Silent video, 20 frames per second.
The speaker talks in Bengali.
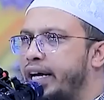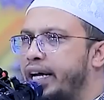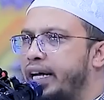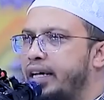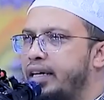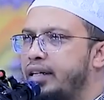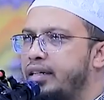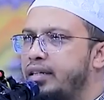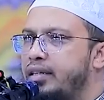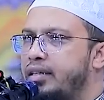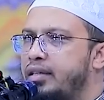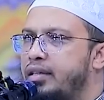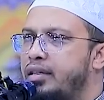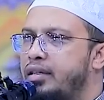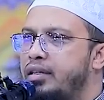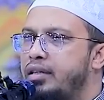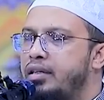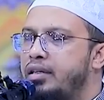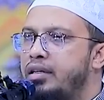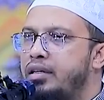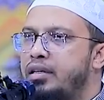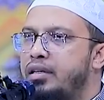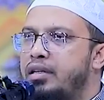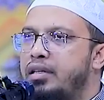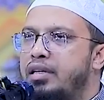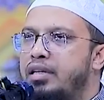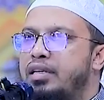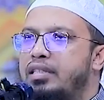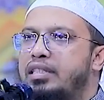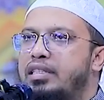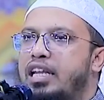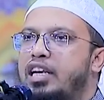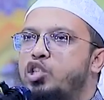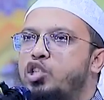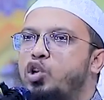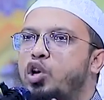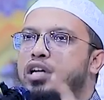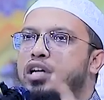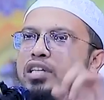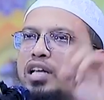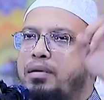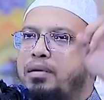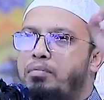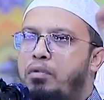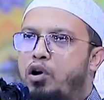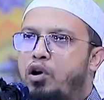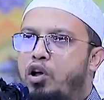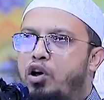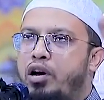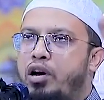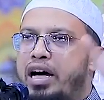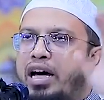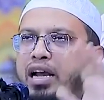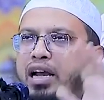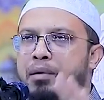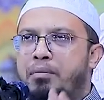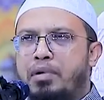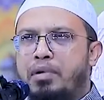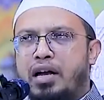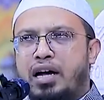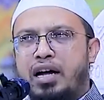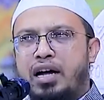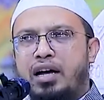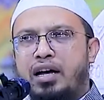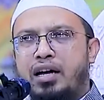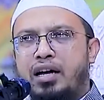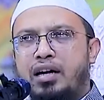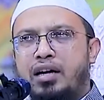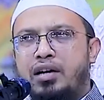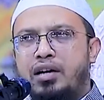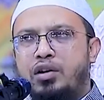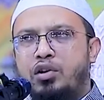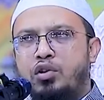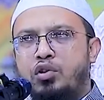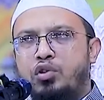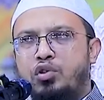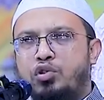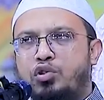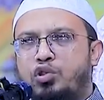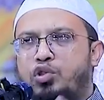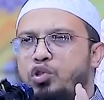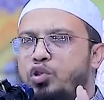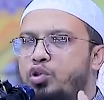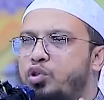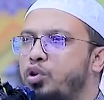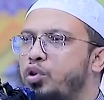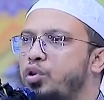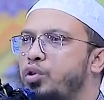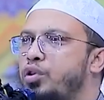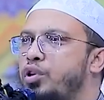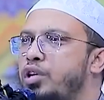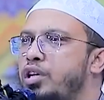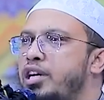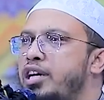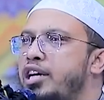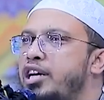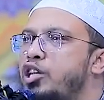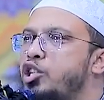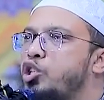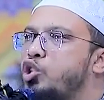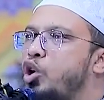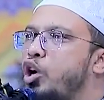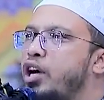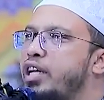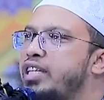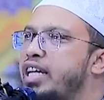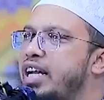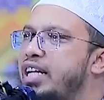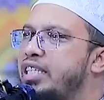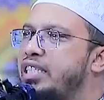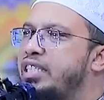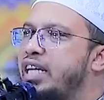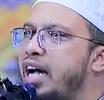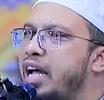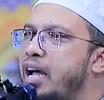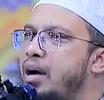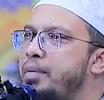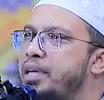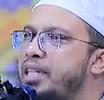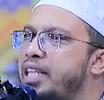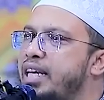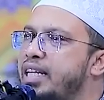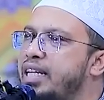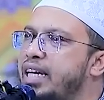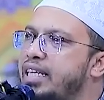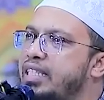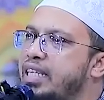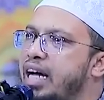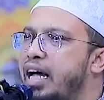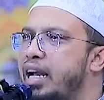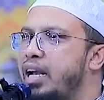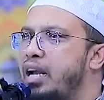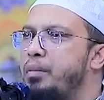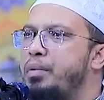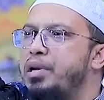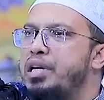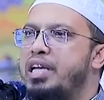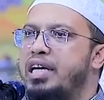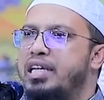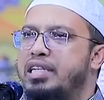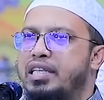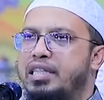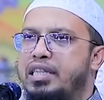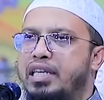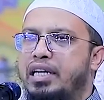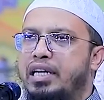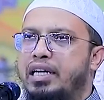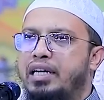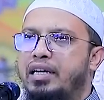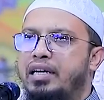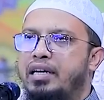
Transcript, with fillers: আগে তাহলে শয়তান বড় আর আমরা ছোট শয়তান চায় আমাদেরকে জাহান নামে নিয়ে যেতে